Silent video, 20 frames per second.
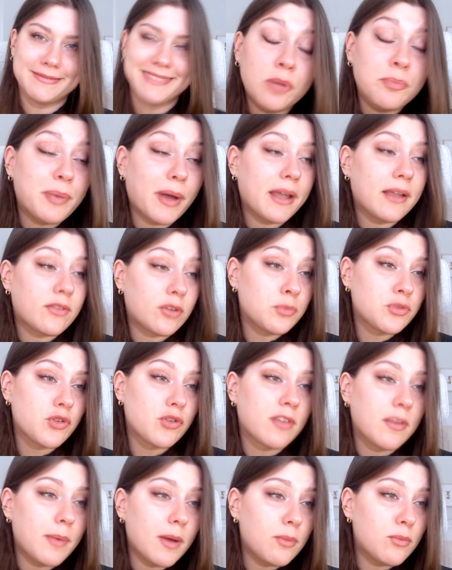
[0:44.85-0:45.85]
Comme par exemple, je
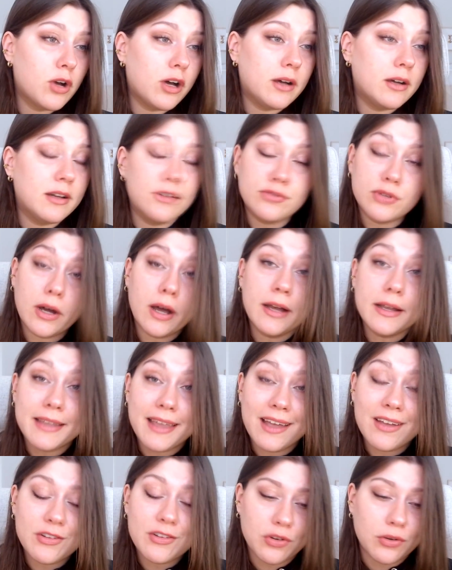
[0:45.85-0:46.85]
sais pas moi, avoir un
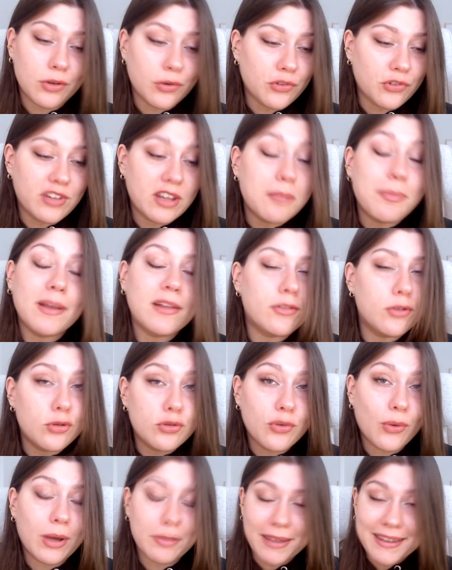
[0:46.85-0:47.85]
gage quand je dépasse le
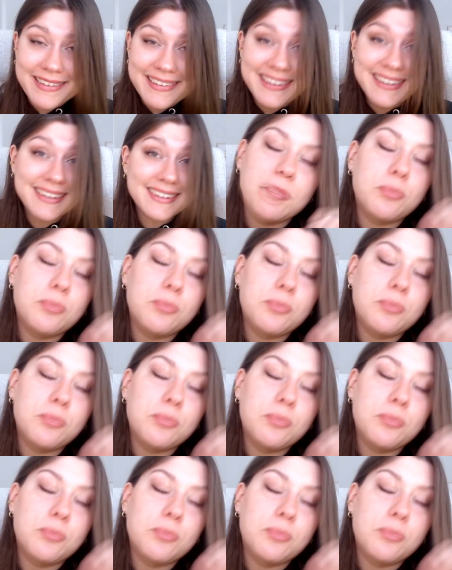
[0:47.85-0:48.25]
temps imparti.